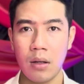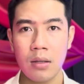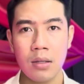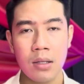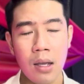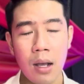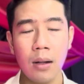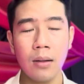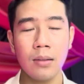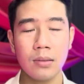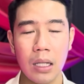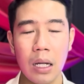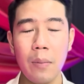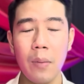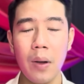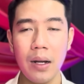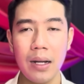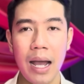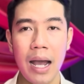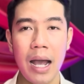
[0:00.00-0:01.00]
Nhưng tới
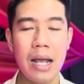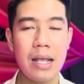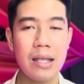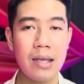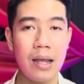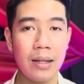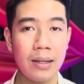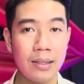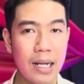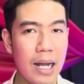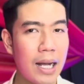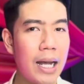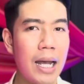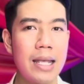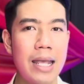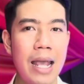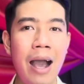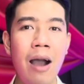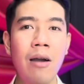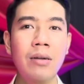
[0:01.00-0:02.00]
bữa nay nhìn cái cây
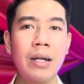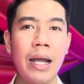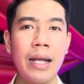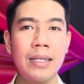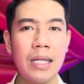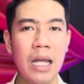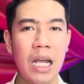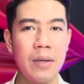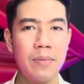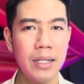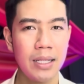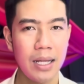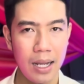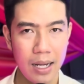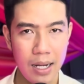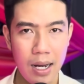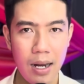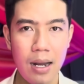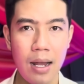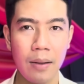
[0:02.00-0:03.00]
dao này thì mới
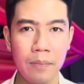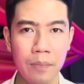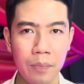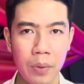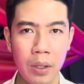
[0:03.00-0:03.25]
thấy là